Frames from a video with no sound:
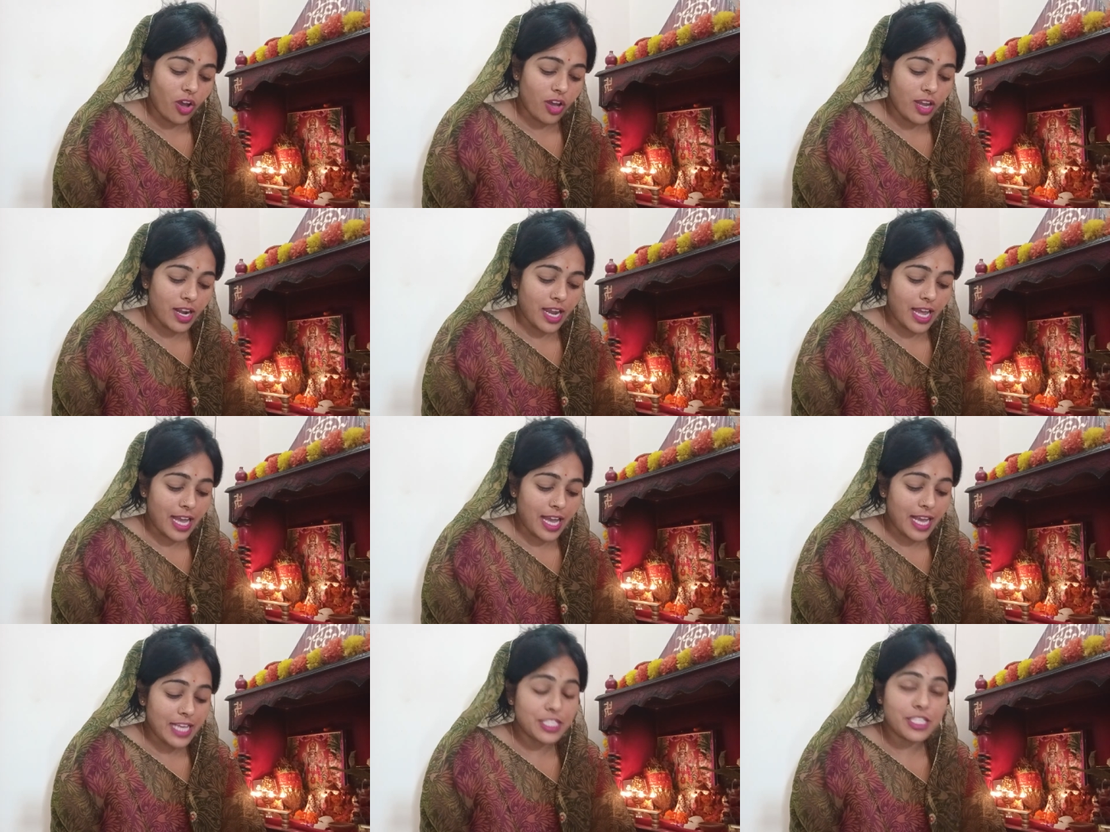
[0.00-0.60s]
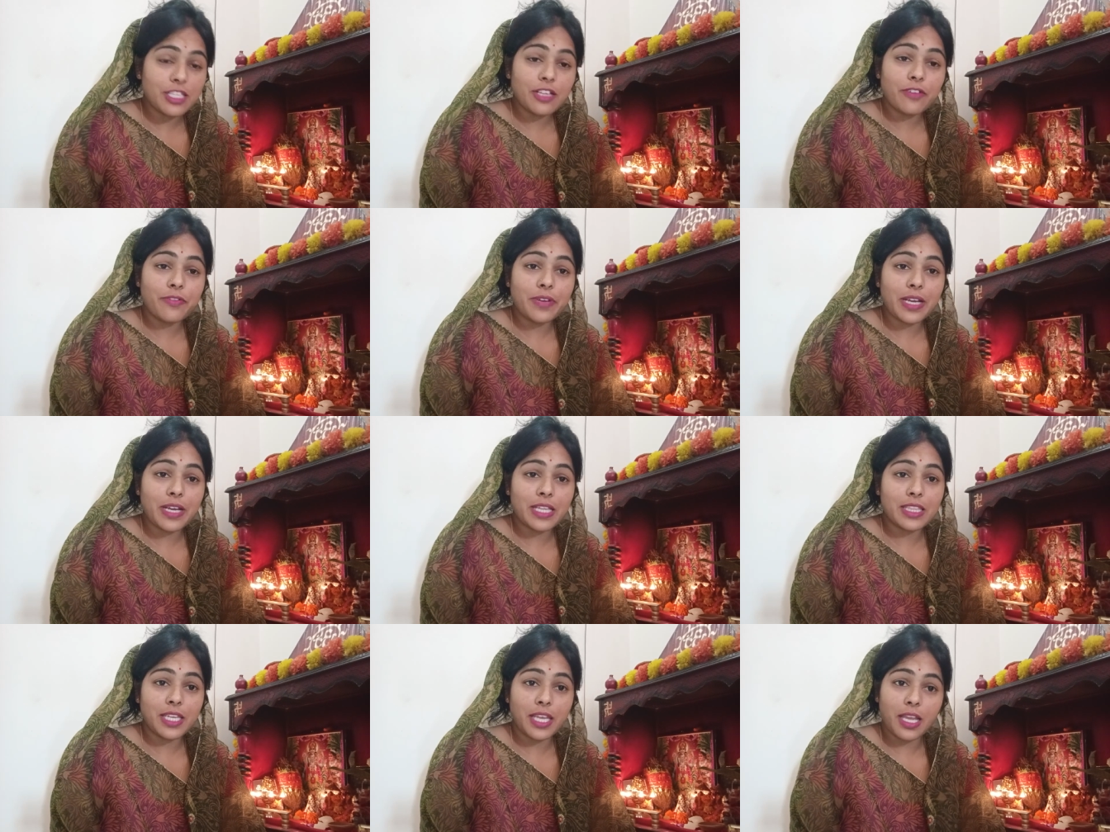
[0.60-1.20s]
और आज
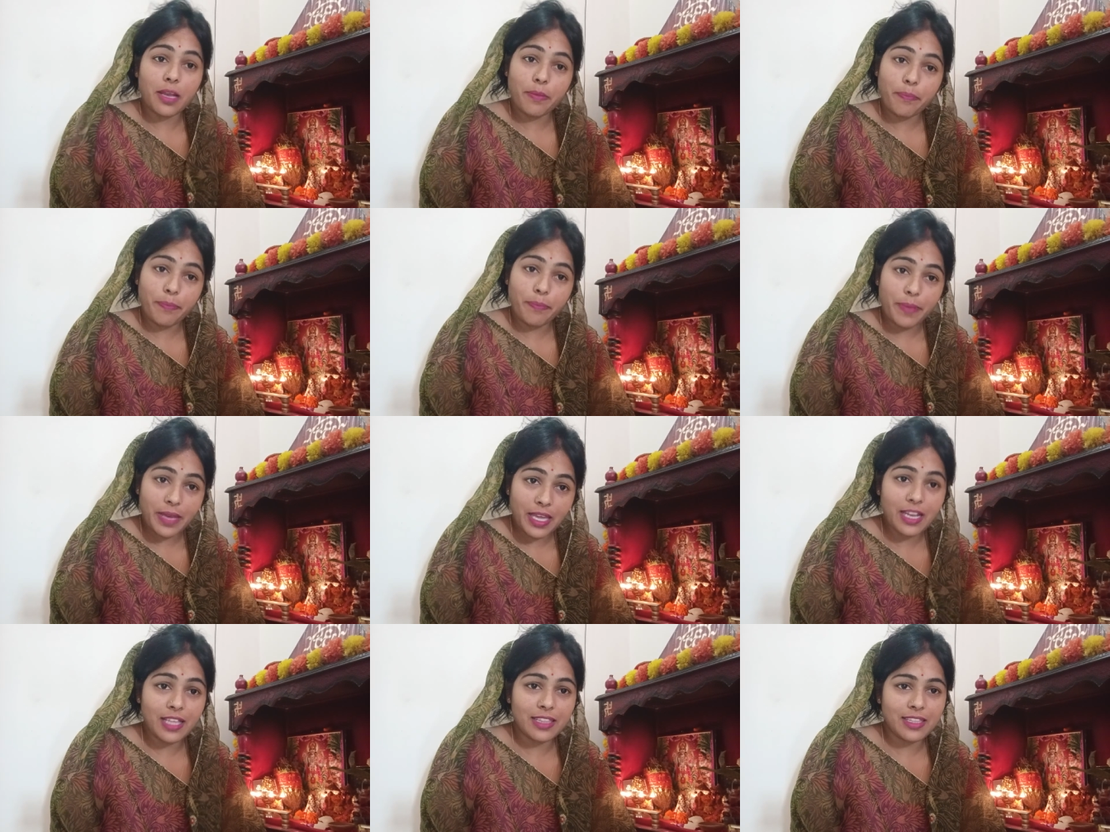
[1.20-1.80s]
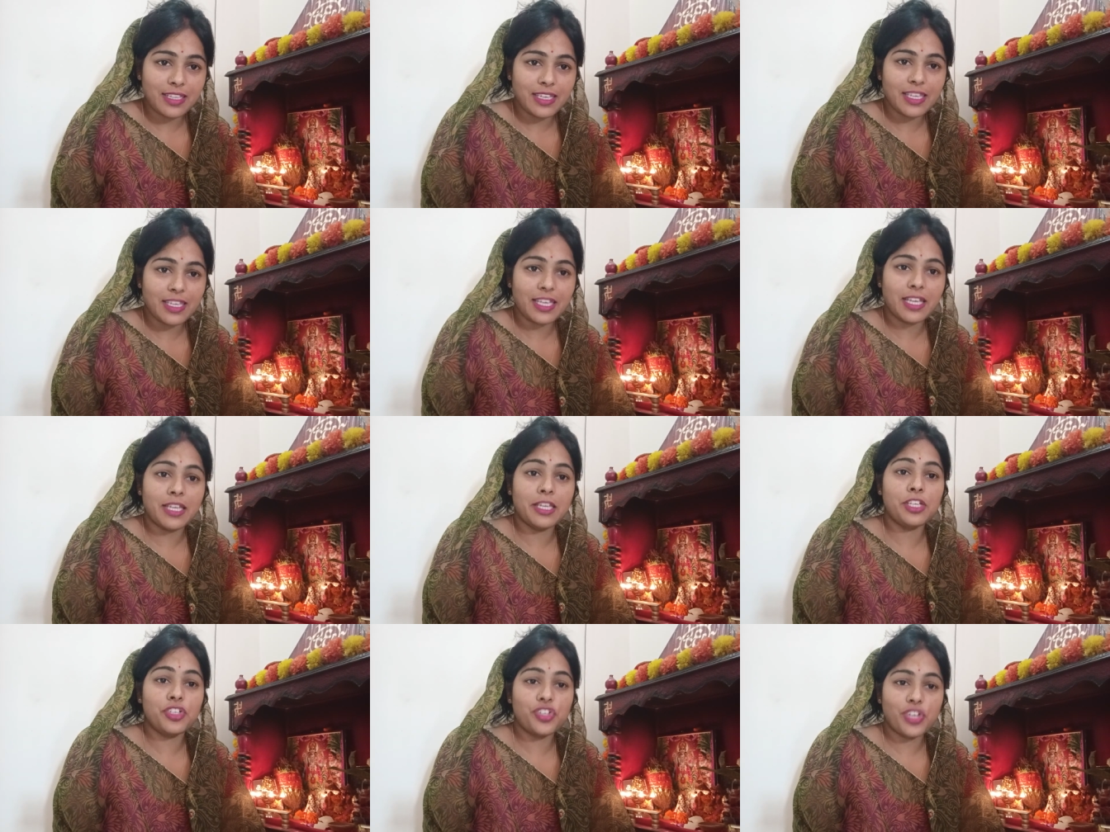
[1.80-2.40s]
नवरात्रि का पहला दिन
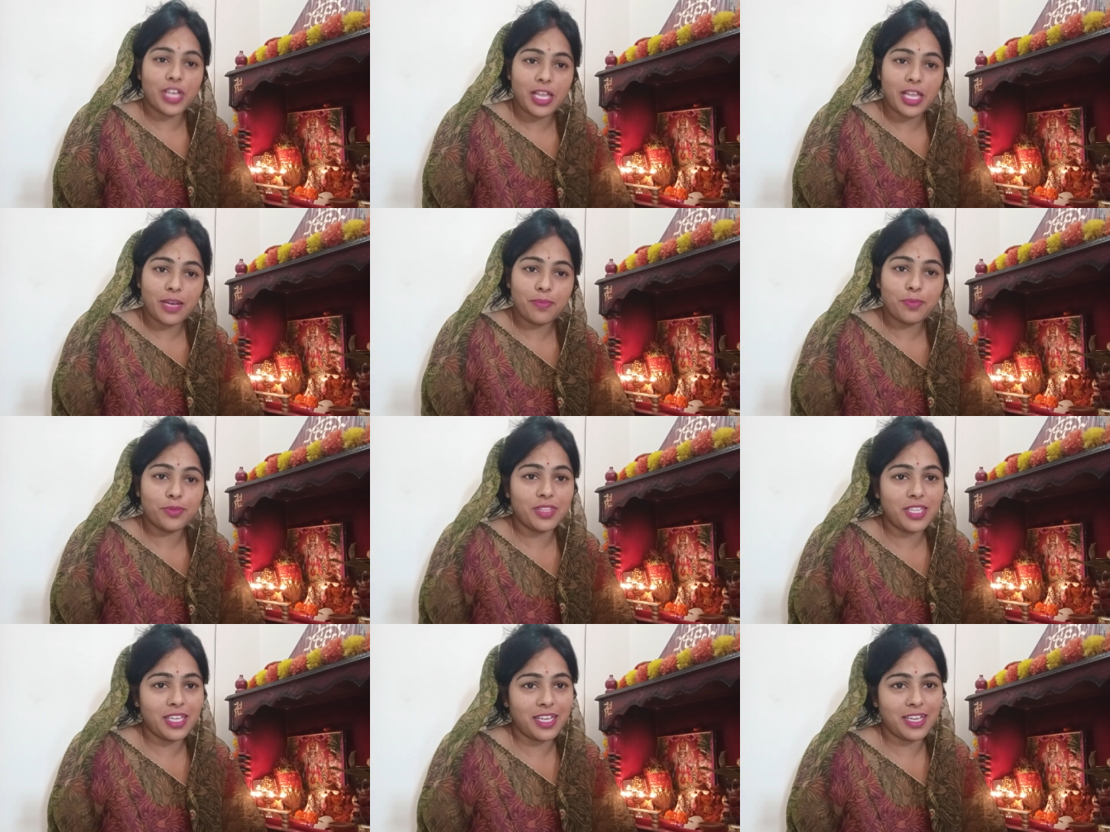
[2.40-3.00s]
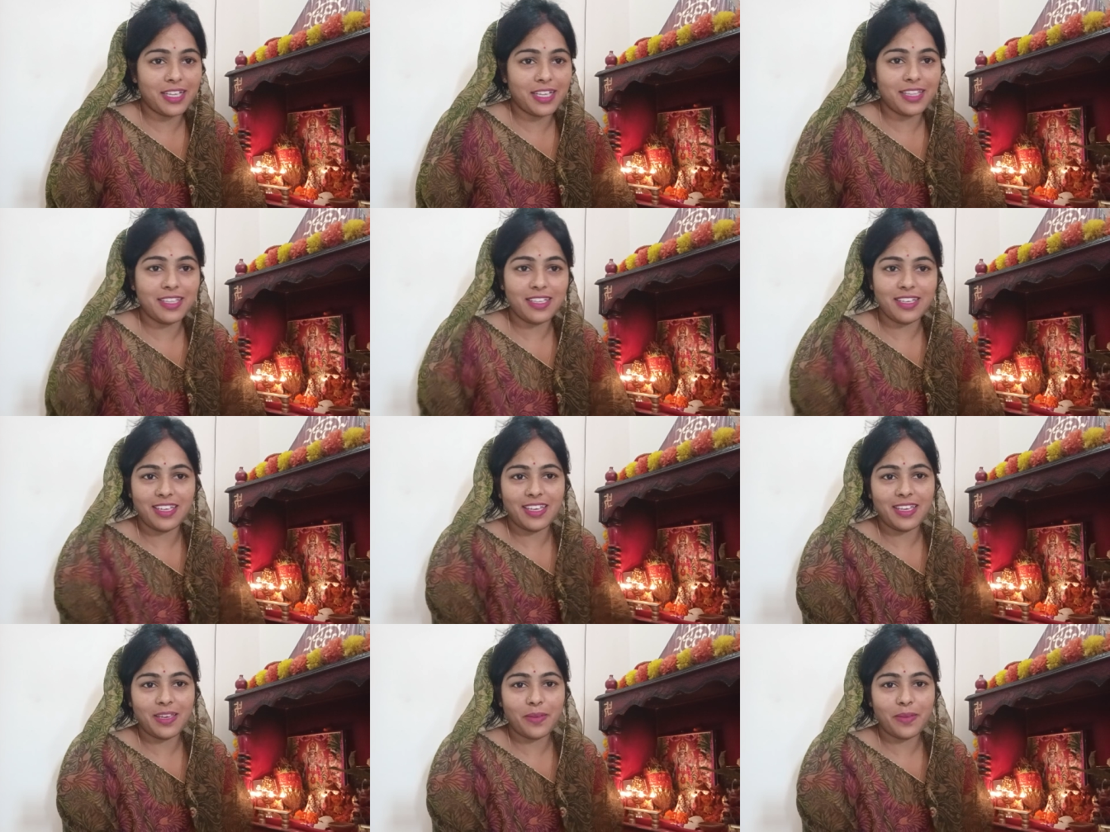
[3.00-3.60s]
यानी शैलपुत्री का
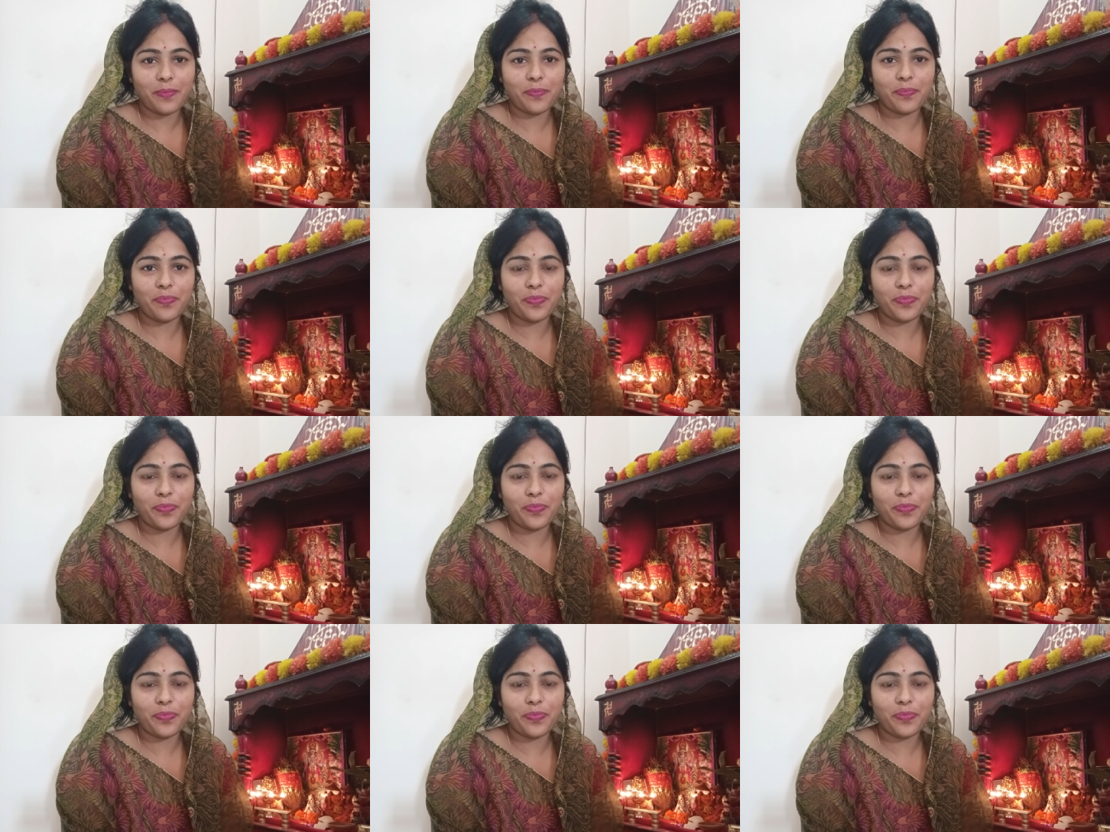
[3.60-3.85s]
दिन है